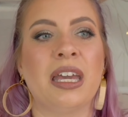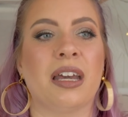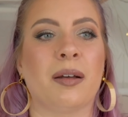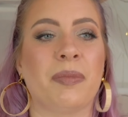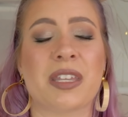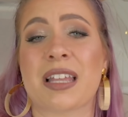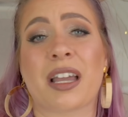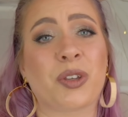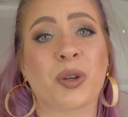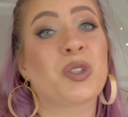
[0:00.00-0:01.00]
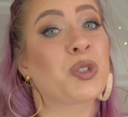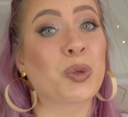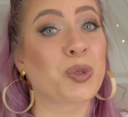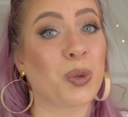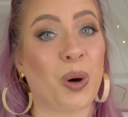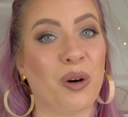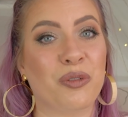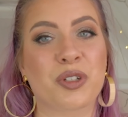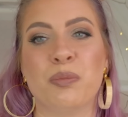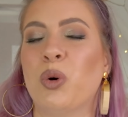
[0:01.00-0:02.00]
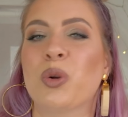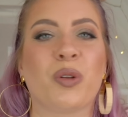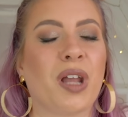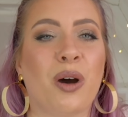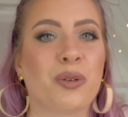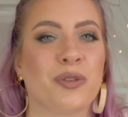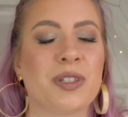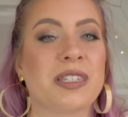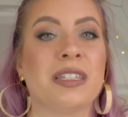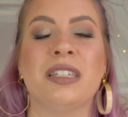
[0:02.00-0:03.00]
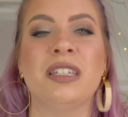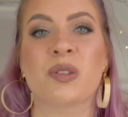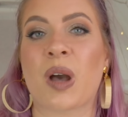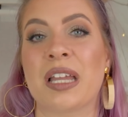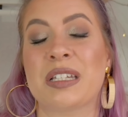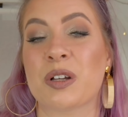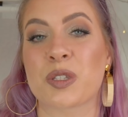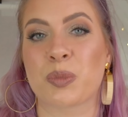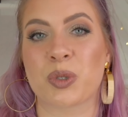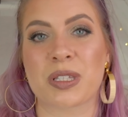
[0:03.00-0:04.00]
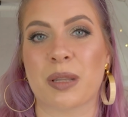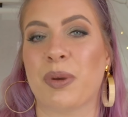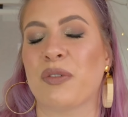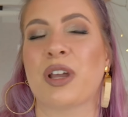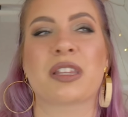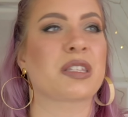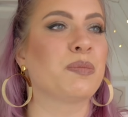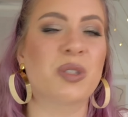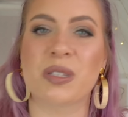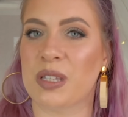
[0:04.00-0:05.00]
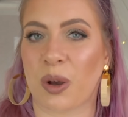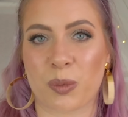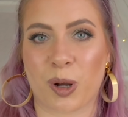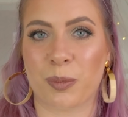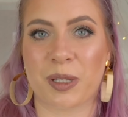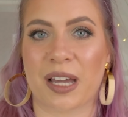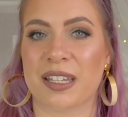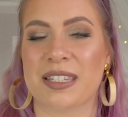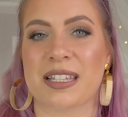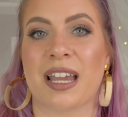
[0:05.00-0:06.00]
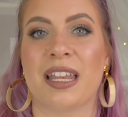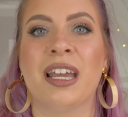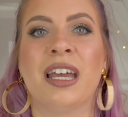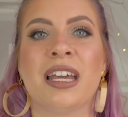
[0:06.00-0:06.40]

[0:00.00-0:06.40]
Ähm, das sage ich euch so, so oft. Mode und Outfits sind nie zu 1000% Prozent perfekt. Das müssen sie auch überhaupt gar nicht sein.